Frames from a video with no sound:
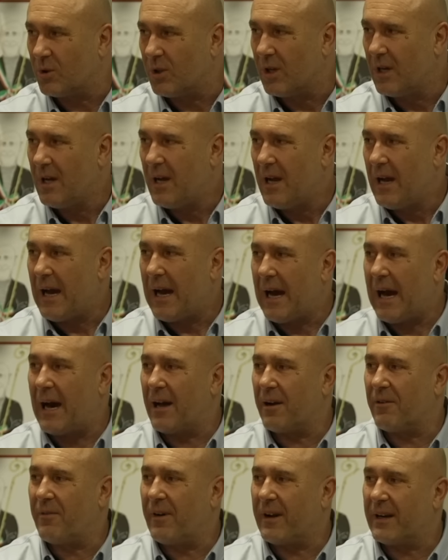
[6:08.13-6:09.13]
Ah, okay.
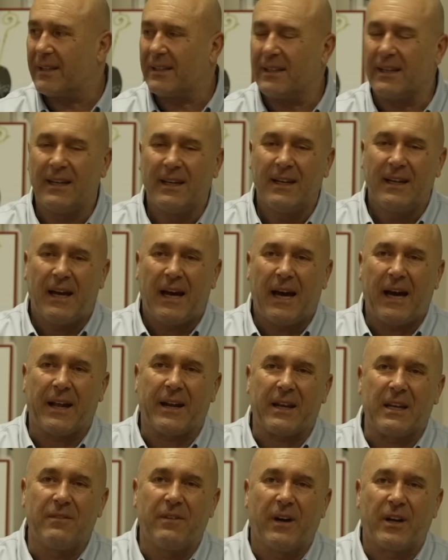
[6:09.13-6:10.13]
Harvard
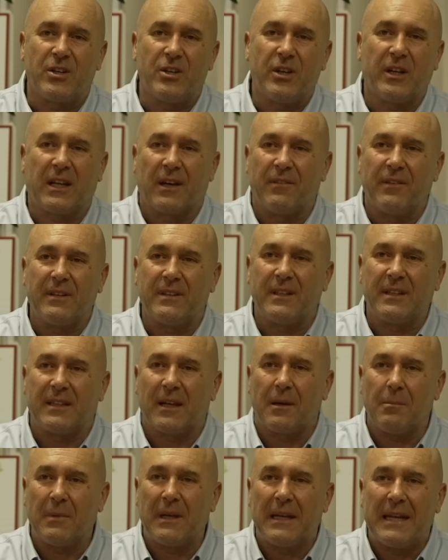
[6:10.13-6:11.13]
arriva a circa
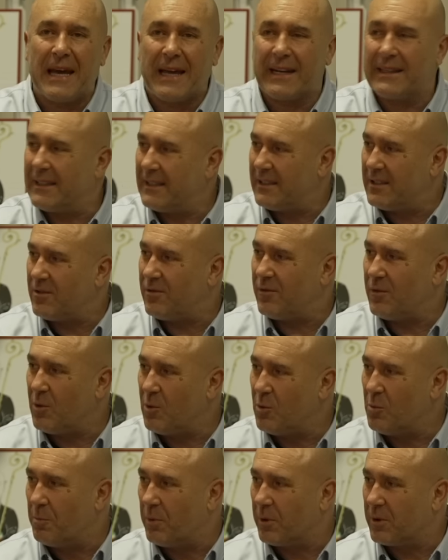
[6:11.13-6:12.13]
23 miliardi di
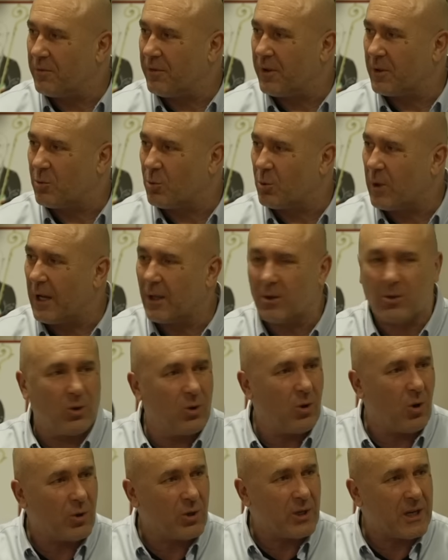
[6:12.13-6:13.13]
sviluppo di fatturato
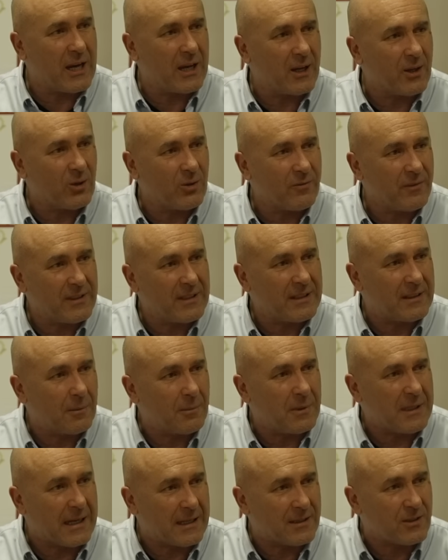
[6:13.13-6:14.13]
ogni anno. 23
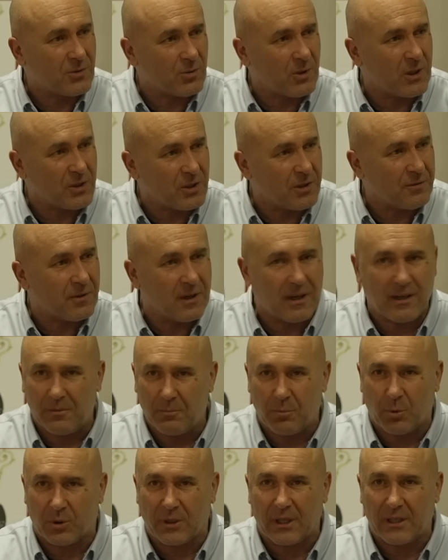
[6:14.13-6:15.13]
miliardi sono una cifra
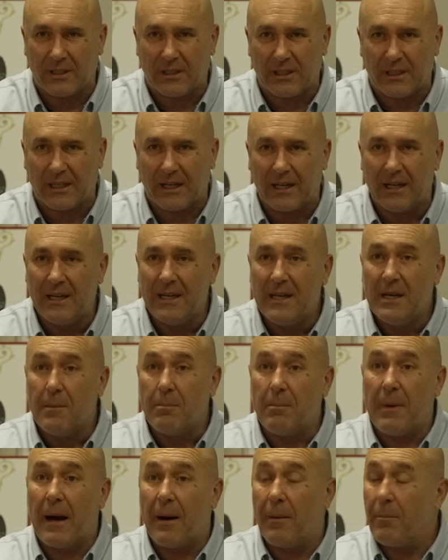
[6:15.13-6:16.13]
importantina.
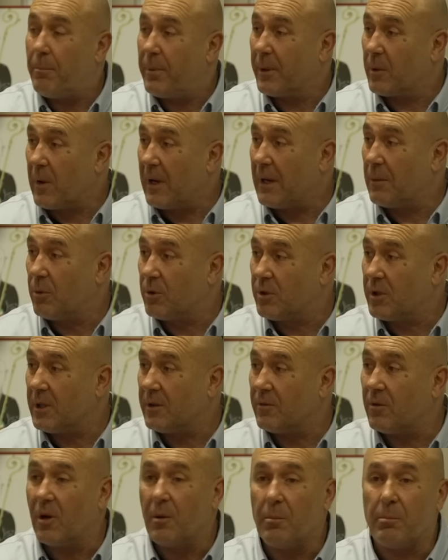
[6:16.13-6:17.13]
Ma per quale motivo?